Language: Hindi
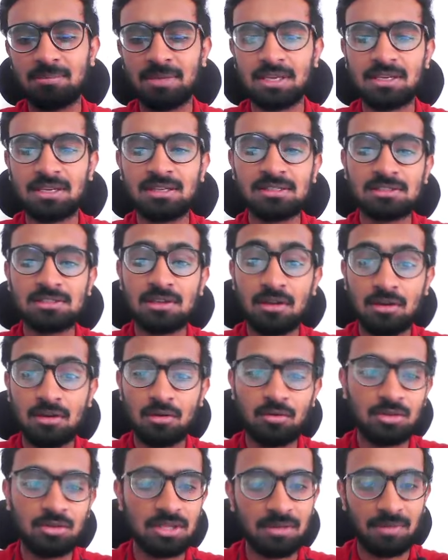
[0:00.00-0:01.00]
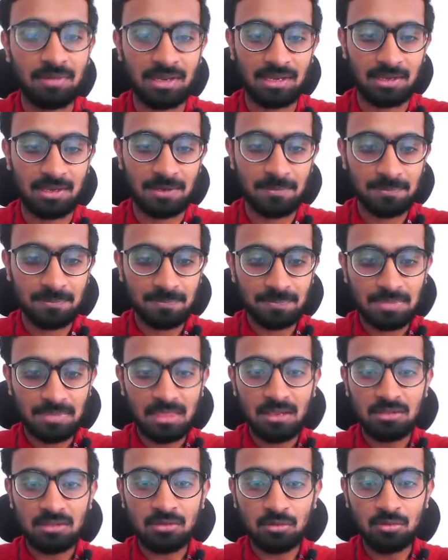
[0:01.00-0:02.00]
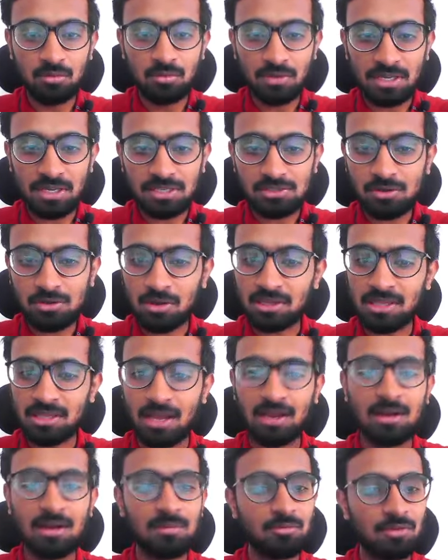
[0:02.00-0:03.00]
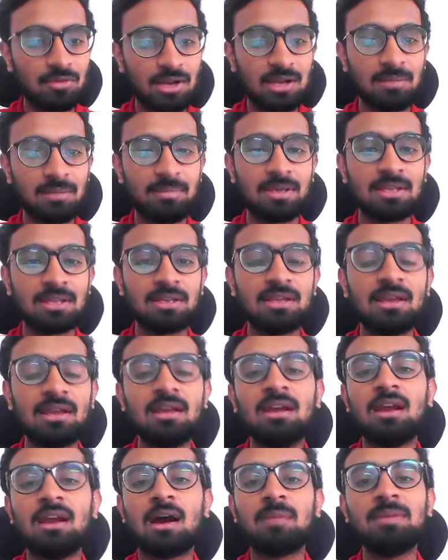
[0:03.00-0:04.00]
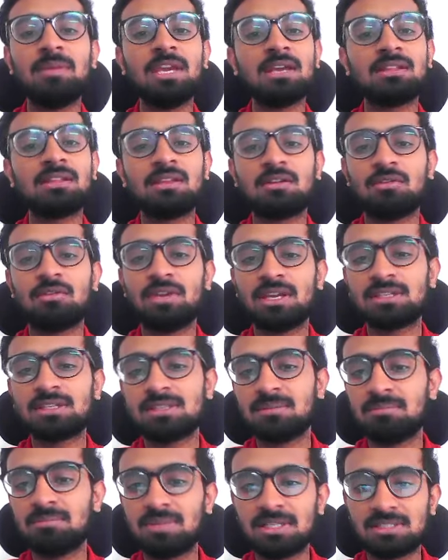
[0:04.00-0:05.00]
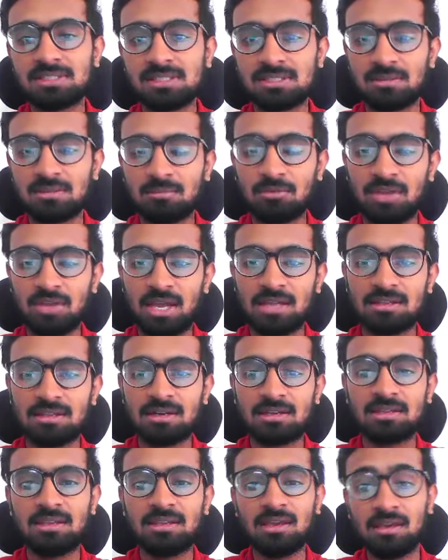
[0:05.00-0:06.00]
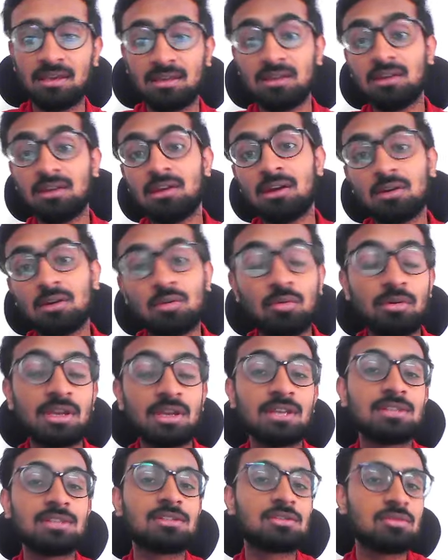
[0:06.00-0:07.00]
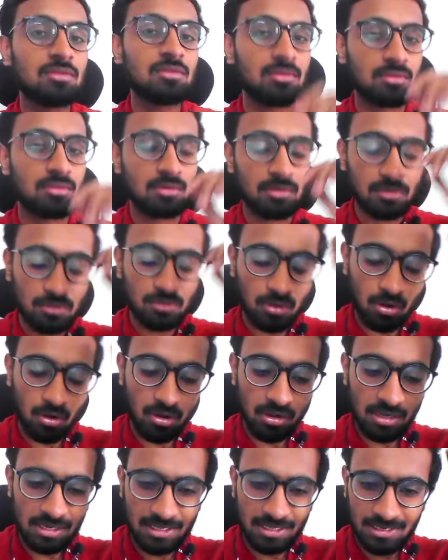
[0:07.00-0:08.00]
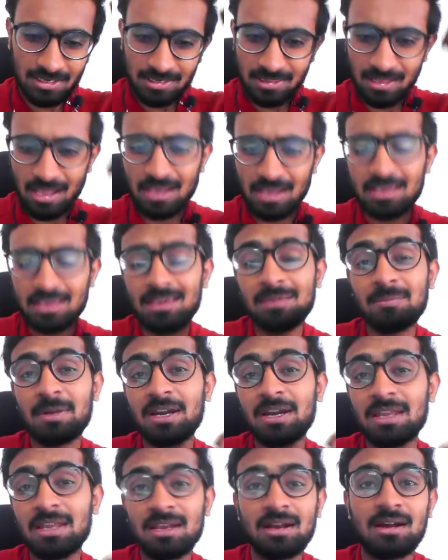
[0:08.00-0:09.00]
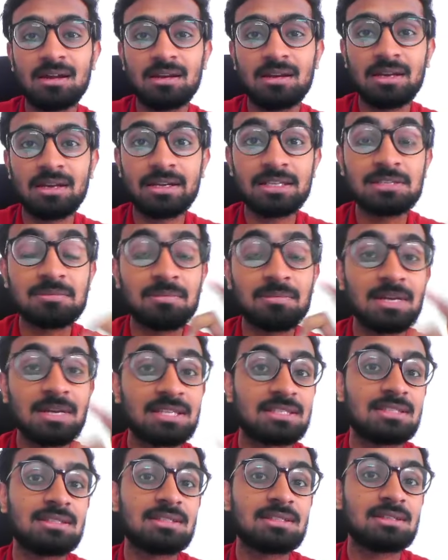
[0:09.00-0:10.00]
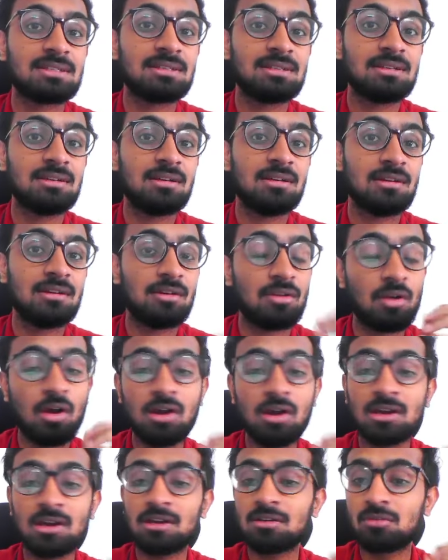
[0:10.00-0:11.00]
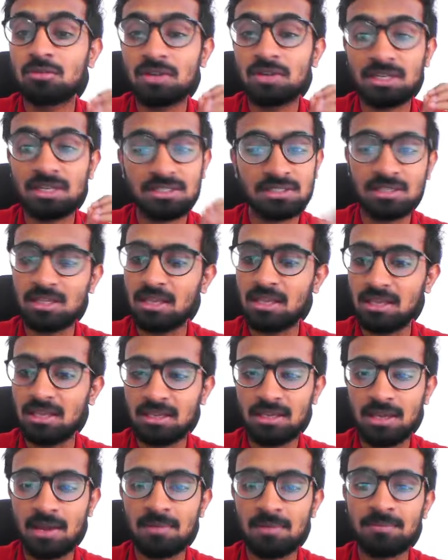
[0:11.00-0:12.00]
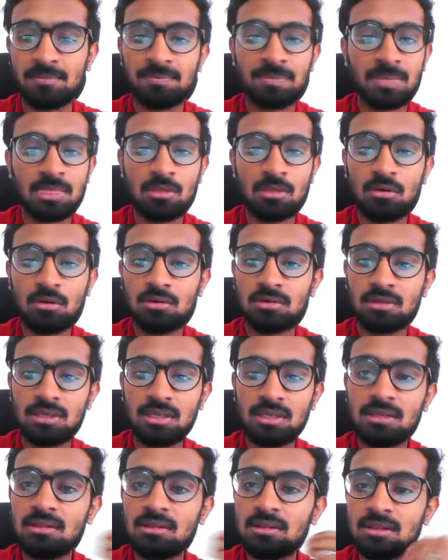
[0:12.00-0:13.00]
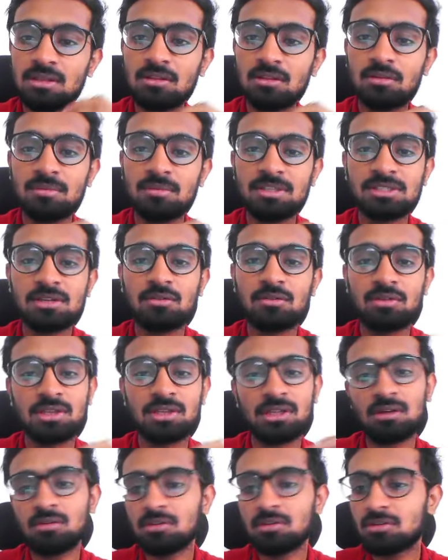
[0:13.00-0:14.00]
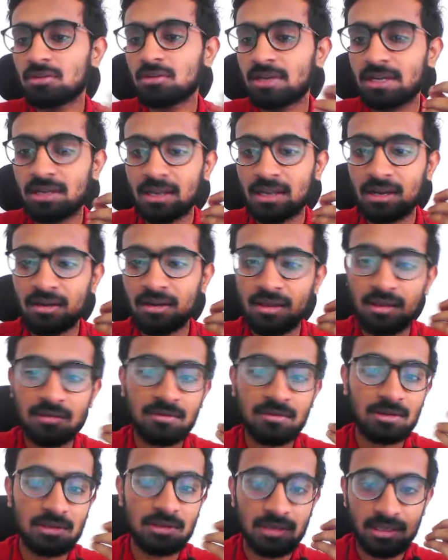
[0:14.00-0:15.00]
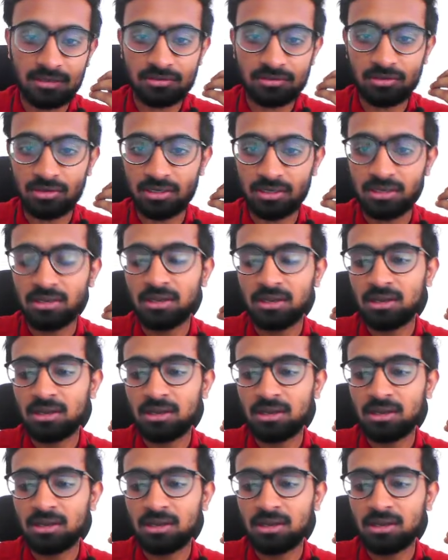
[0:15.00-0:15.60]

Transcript: पेयरिंग होने वाला है तो गुकेश और नाकामूरा का पेयरिंग है अभी एक देखो एक सिंपल चीज हमको याद रखनी है गुकेश को ड्रॉ करना ही पड़ेगा इट इज मस्ट ड्रॉ अगर गुकेश ने नहीं किया तो इन तीनों में से कोई ना कोई तो एट एंड लाइक सॉरी